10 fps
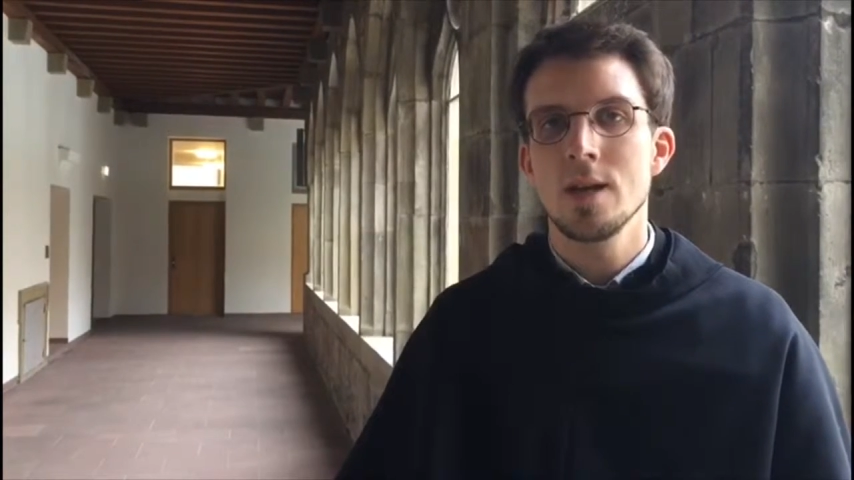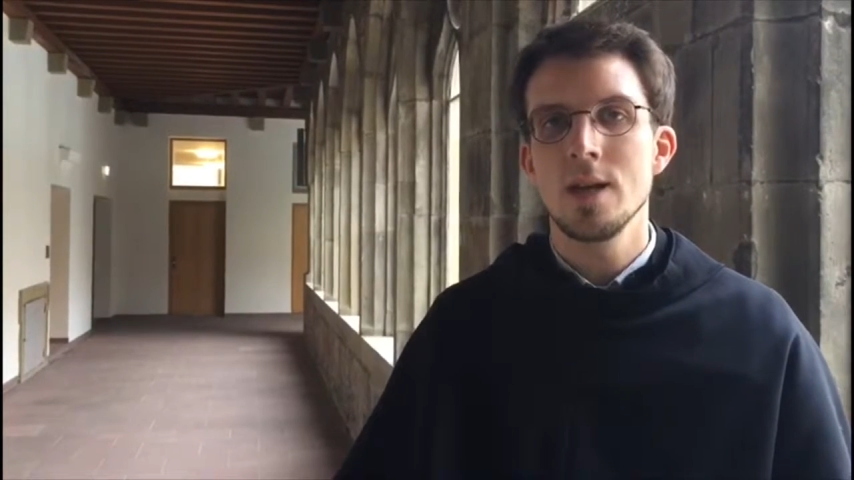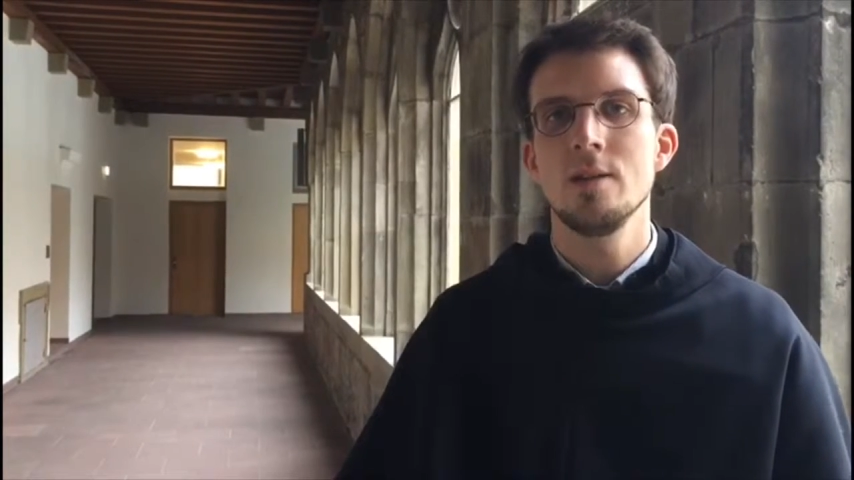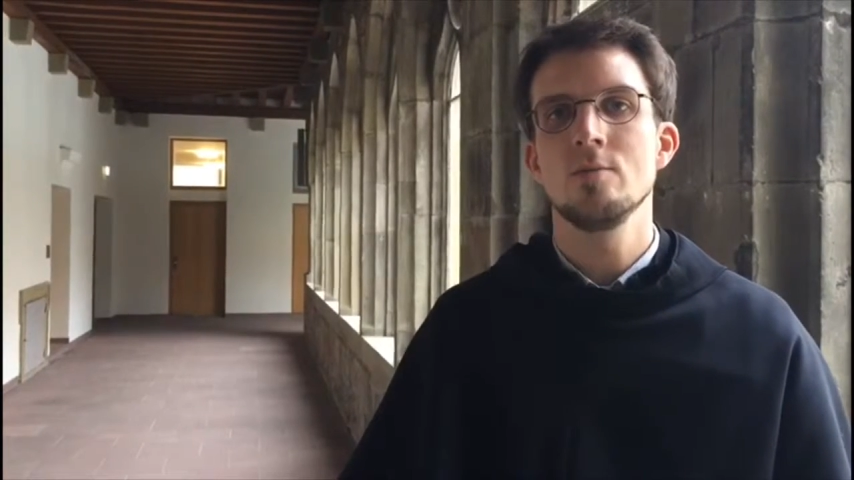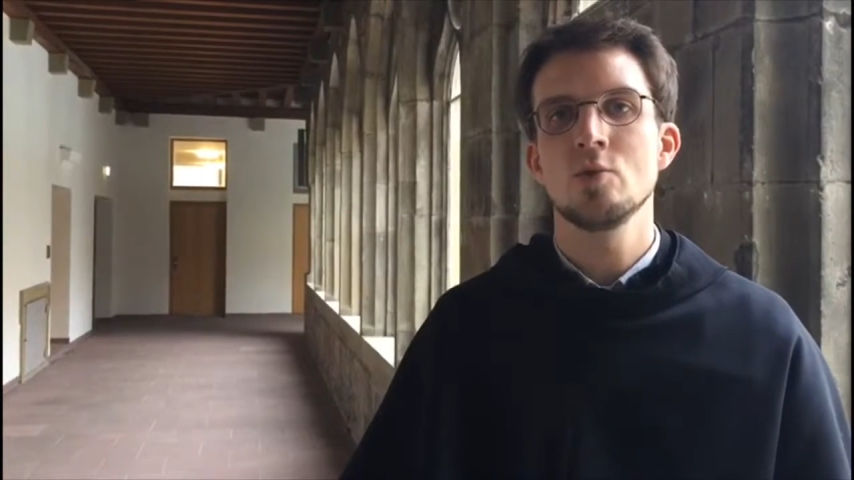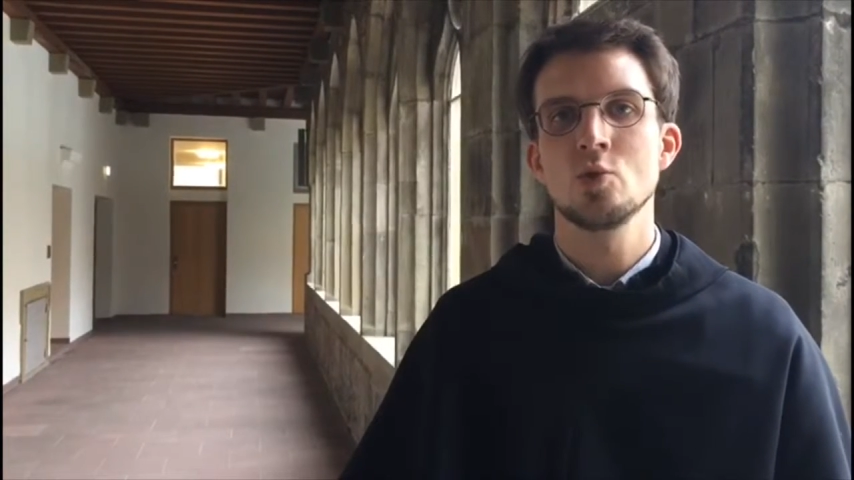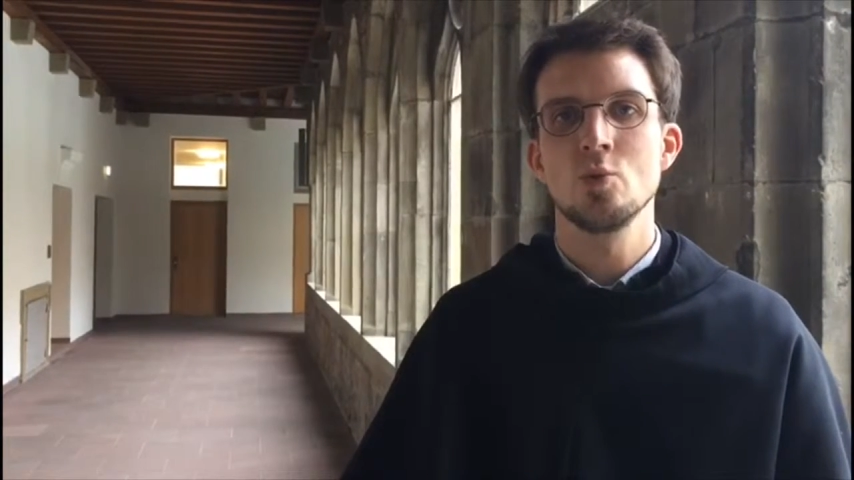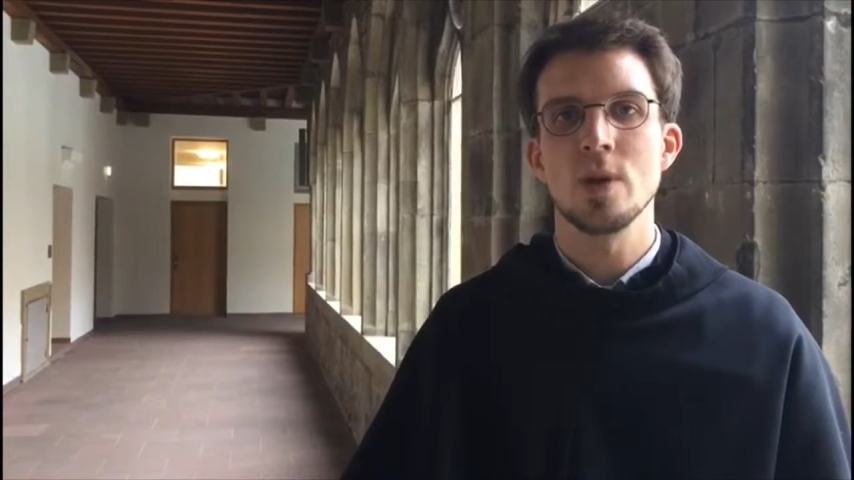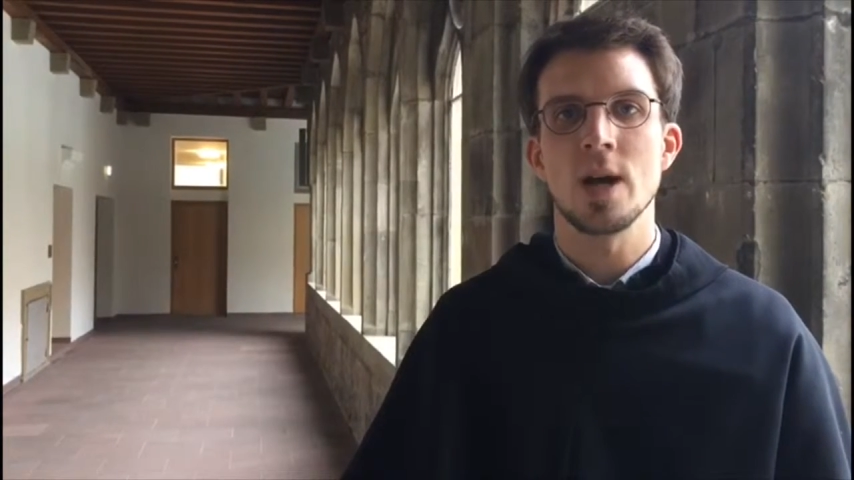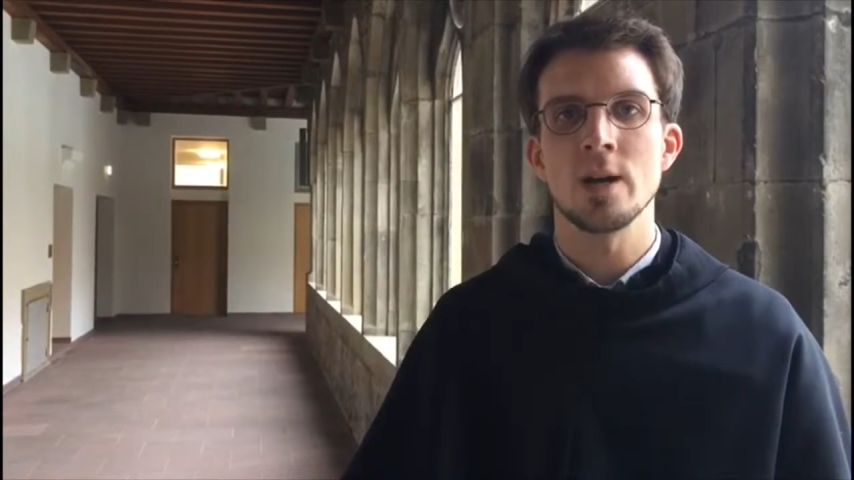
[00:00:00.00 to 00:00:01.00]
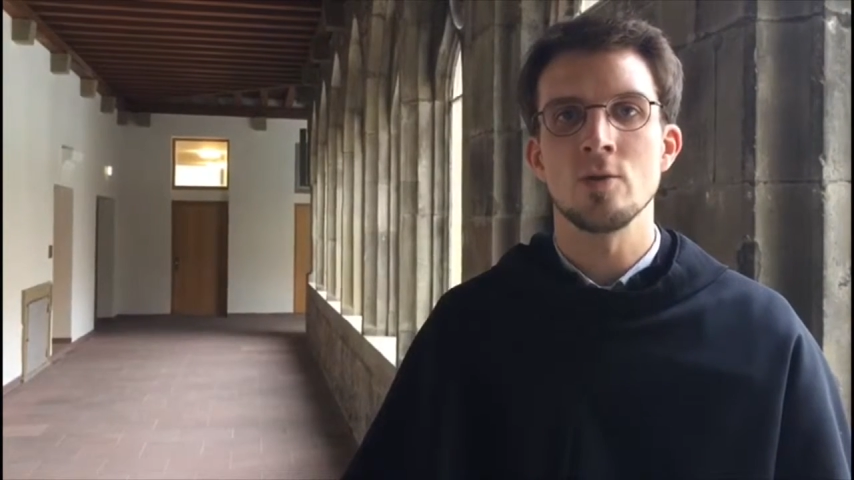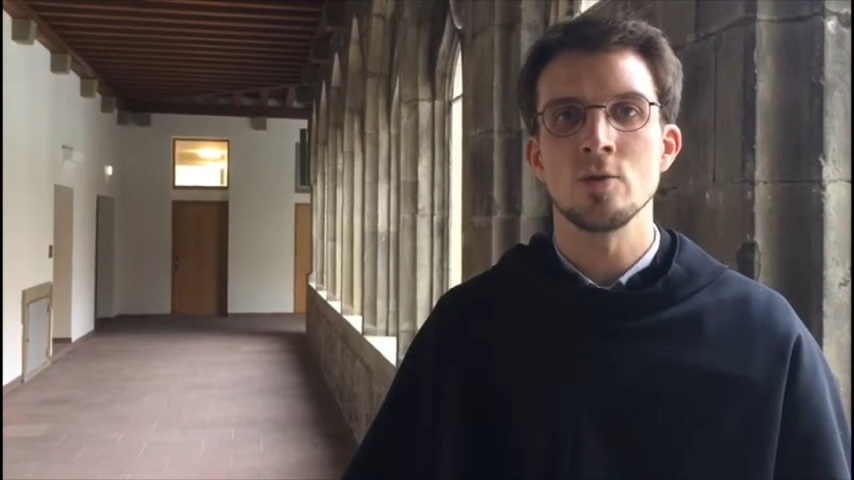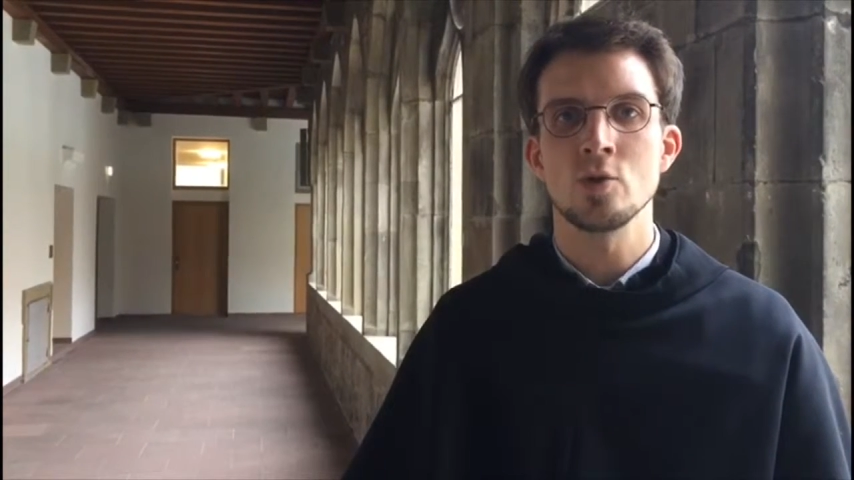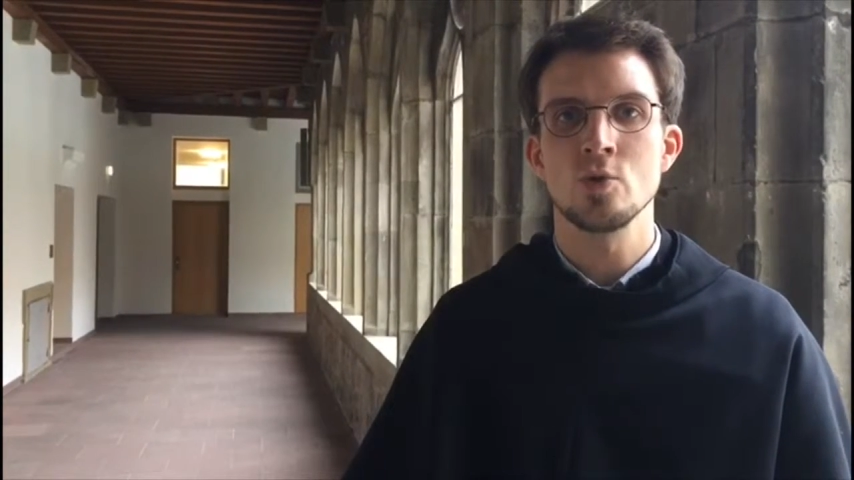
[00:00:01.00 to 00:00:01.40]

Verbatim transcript: in Zuneigung